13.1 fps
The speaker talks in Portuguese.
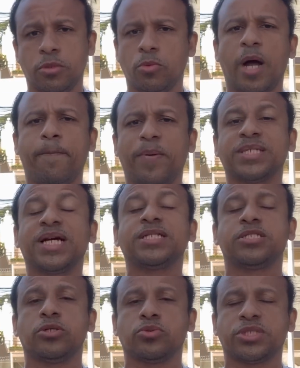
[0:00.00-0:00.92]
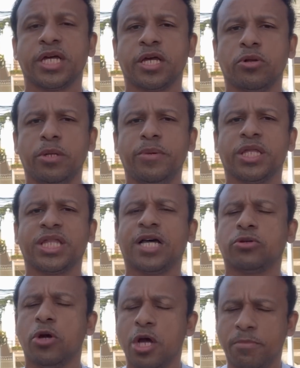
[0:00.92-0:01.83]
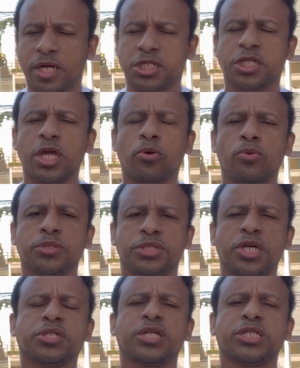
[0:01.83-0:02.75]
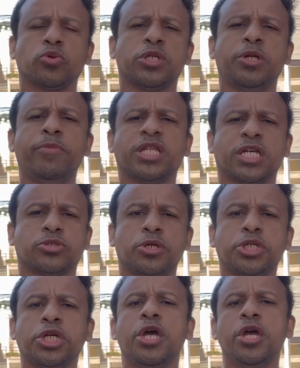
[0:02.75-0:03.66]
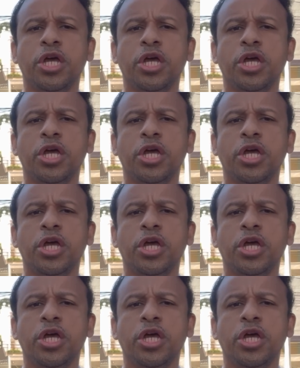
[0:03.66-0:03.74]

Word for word: apesar de ser um zagueiro limitado, mas que tem consciência das suas limitações